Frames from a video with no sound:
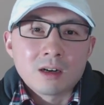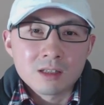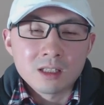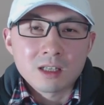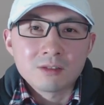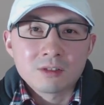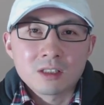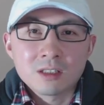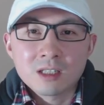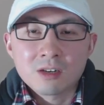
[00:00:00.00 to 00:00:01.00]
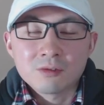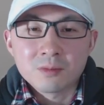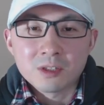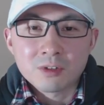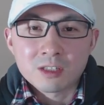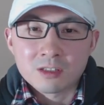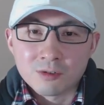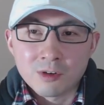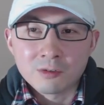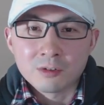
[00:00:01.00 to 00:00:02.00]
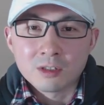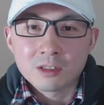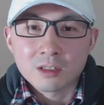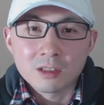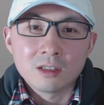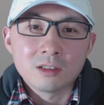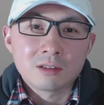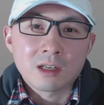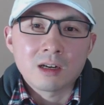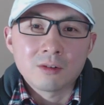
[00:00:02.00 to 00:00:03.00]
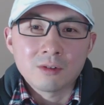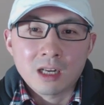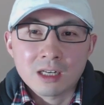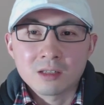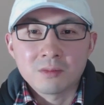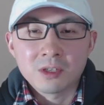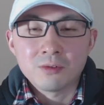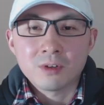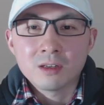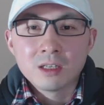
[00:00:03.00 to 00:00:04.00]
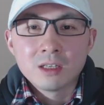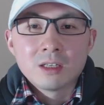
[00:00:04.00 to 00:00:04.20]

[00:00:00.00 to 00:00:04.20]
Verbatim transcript: 而且它又是新加入北约的成员国，很可能它还会拉上北约。